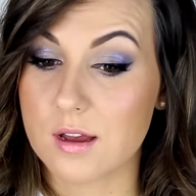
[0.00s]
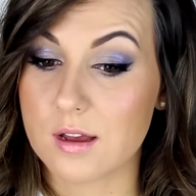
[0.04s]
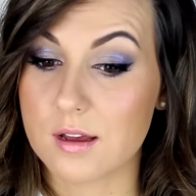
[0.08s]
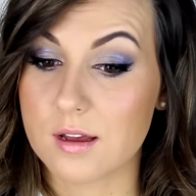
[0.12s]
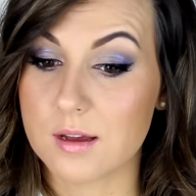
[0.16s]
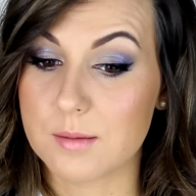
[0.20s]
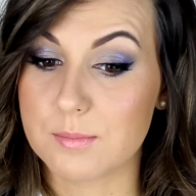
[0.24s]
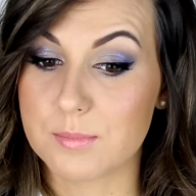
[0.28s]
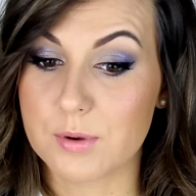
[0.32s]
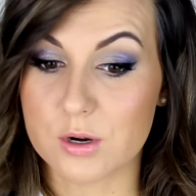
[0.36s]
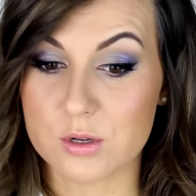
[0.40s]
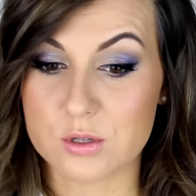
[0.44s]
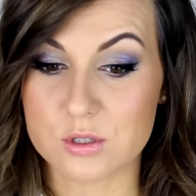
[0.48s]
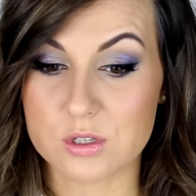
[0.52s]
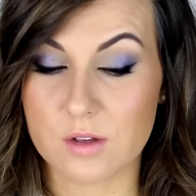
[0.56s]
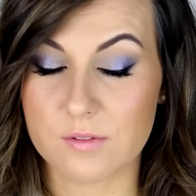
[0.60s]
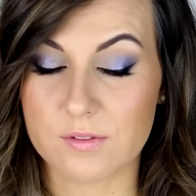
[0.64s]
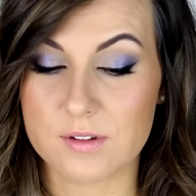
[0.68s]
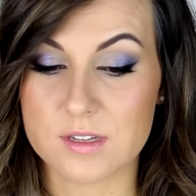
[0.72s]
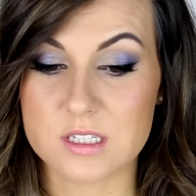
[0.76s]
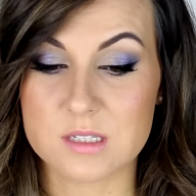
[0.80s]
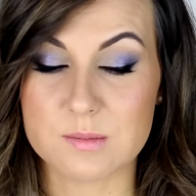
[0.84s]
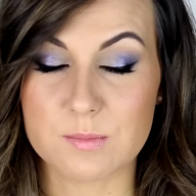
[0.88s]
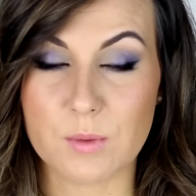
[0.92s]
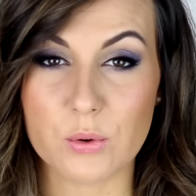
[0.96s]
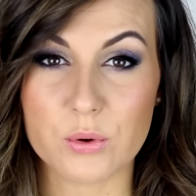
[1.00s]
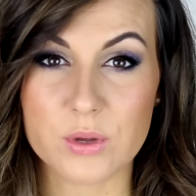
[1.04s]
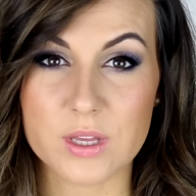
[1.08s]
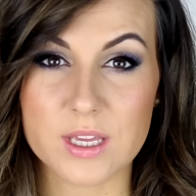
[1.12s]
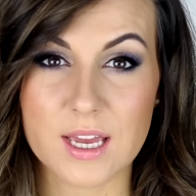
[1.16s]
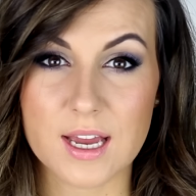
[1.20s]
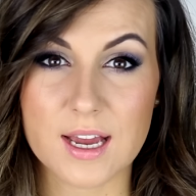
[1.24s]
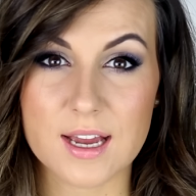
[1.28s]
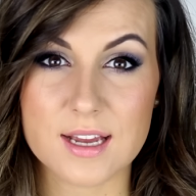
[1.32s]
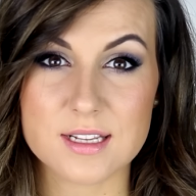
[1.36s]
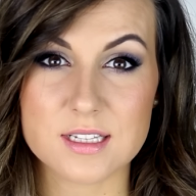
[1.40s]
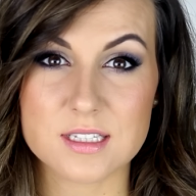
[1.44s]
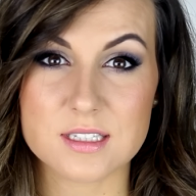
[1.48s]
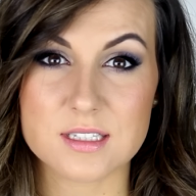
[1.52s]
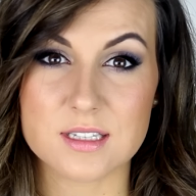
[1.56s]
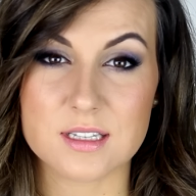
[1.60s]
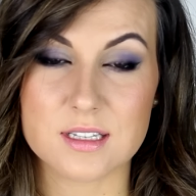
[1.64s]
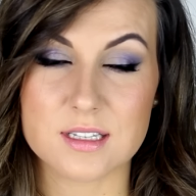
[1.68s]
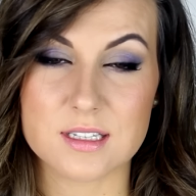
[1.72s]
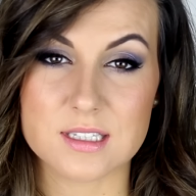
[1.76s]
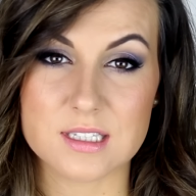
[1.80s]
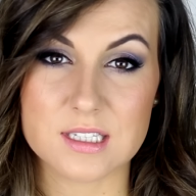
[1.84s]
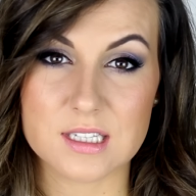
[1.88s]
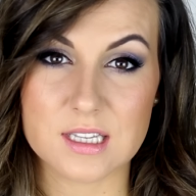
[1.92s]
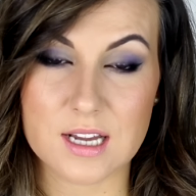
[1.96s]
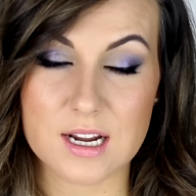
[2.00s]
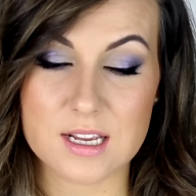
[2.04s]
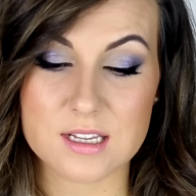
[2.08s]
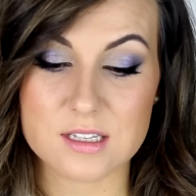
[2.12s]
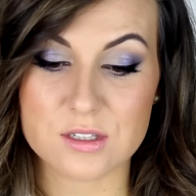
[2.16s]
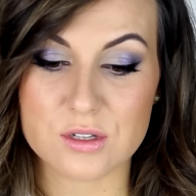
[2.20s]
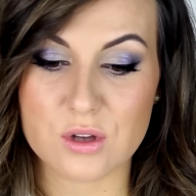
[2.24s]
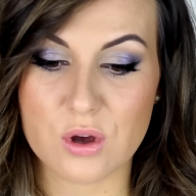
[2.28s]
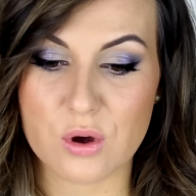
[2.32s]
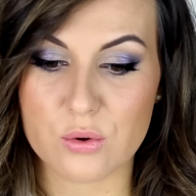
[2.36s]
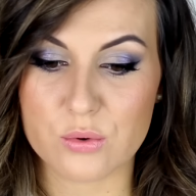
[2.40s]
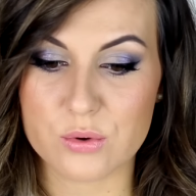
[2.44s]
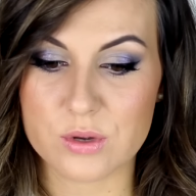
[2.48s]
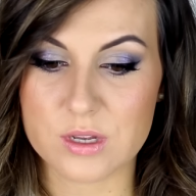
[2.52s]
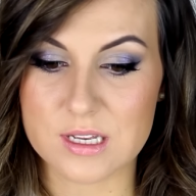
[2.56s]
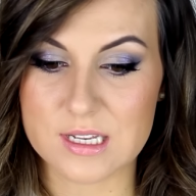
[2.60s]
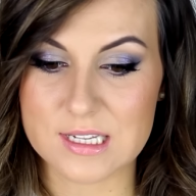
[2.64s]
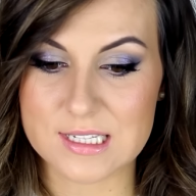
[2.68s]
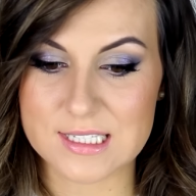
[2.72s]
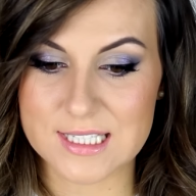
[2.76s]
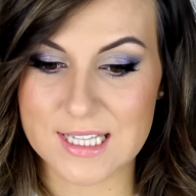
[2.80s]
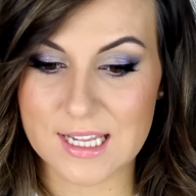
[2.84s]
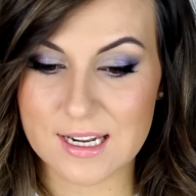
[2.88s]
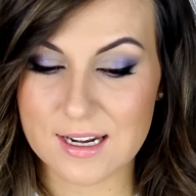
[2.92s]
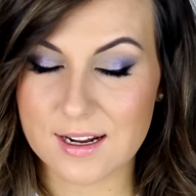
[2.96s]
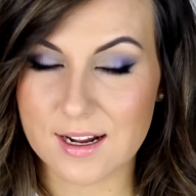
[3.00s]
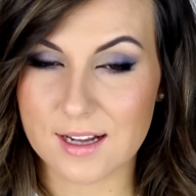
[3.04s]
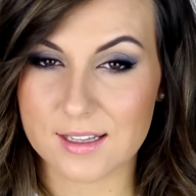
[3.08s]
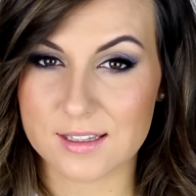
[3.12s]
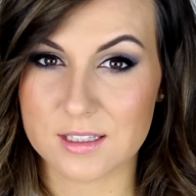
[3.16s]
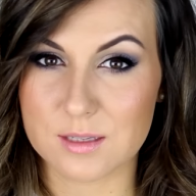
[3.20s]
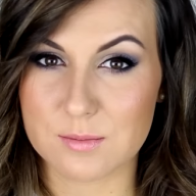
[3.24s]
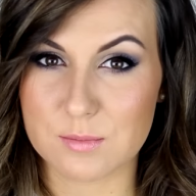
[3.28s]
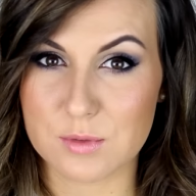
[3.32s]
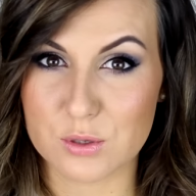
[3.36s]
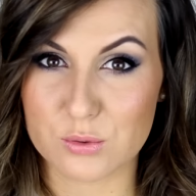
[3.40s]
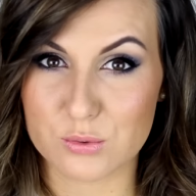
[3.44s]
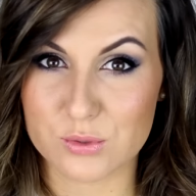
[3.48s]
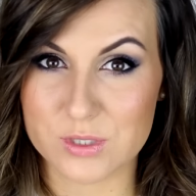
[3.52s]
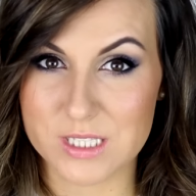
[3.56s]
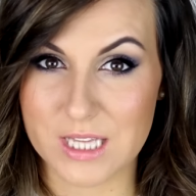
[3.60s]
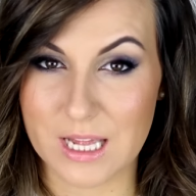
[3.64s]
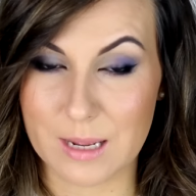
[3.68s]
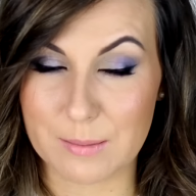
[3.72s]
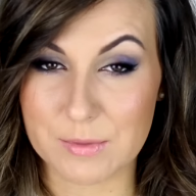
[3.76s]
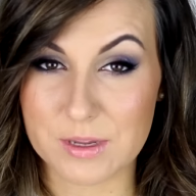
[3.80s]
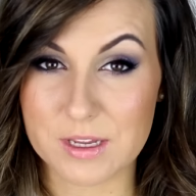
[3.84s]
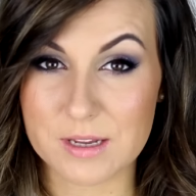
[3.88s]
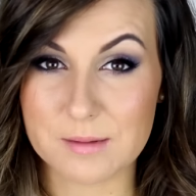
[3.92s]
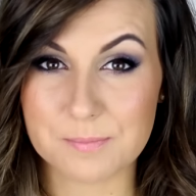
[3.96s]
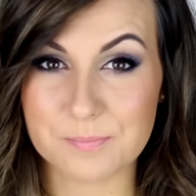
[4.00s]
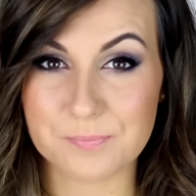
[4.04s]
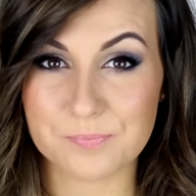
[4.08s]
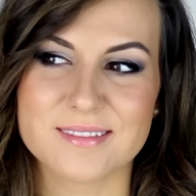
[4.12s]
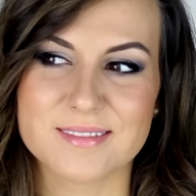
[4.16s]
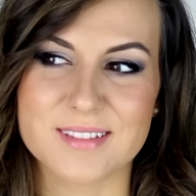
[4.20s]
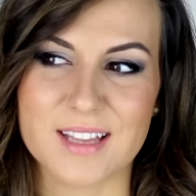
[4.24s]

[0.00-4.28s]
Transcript: e, brązowe smoky eyes z kreską i z delikatnymi ustami.